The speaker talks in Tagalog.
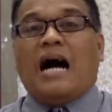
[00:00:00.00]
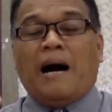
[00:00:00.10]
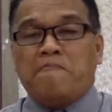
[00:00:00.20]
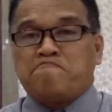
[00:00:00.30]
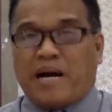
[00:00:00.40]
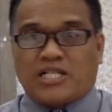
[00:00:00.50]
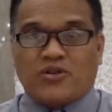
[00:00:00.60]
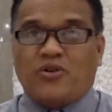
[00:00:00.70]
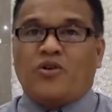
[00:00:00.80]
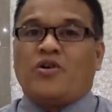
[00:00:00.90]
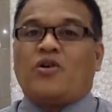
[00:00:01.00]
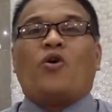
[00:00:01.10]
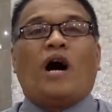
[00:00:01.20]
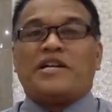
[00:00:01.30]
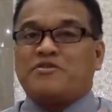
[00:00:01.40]
ang paso,
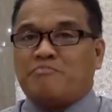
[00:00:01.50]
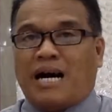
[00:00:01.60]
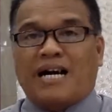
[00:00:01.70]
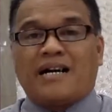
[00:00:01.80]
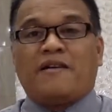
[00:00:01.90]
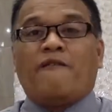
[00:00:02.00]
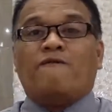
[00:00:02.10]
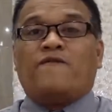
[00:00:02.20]
o anumang